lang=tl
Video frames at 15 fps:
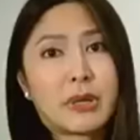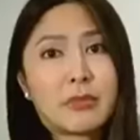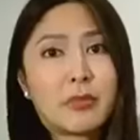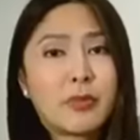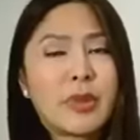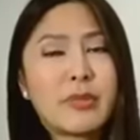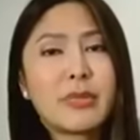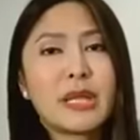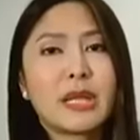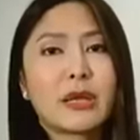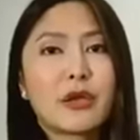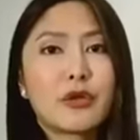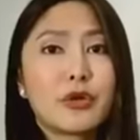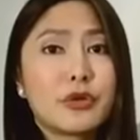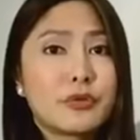pag bibili
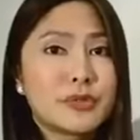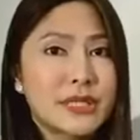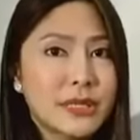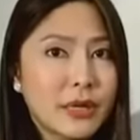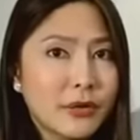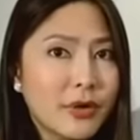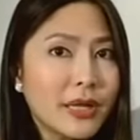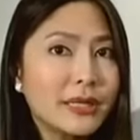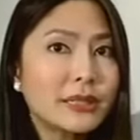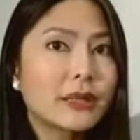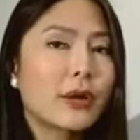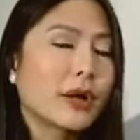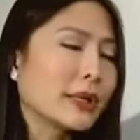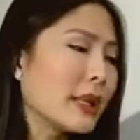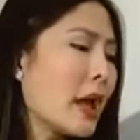kayo using a credit
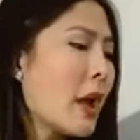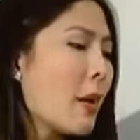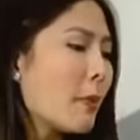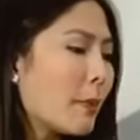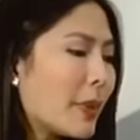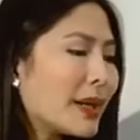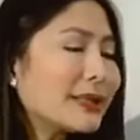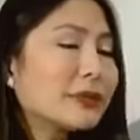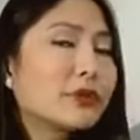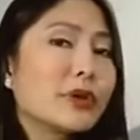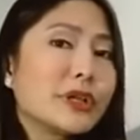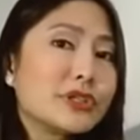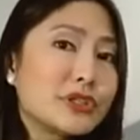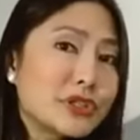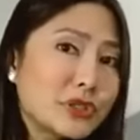card. But to
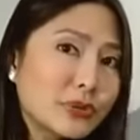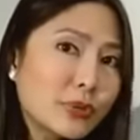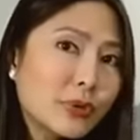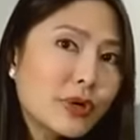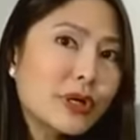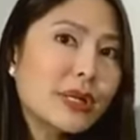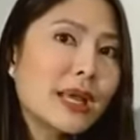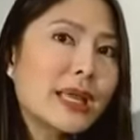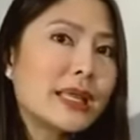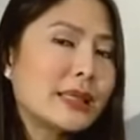ensure na